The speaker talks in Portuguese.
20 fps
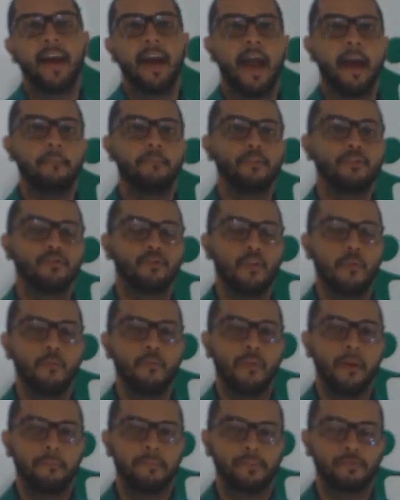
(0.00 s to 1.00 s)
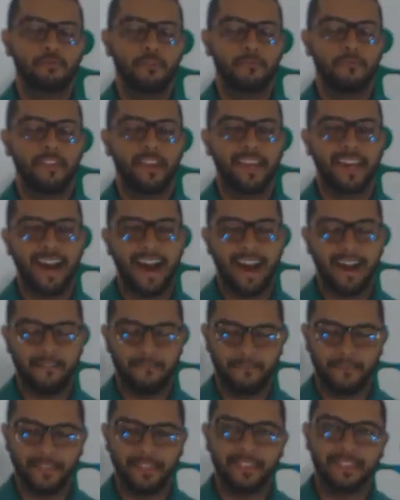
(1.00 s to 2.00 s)
é muito comum a pessoa
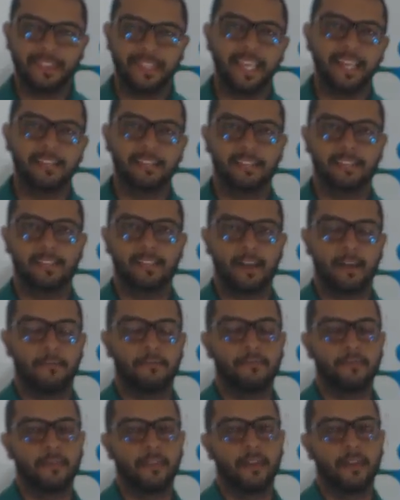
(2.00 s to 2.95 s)
ficar tensa,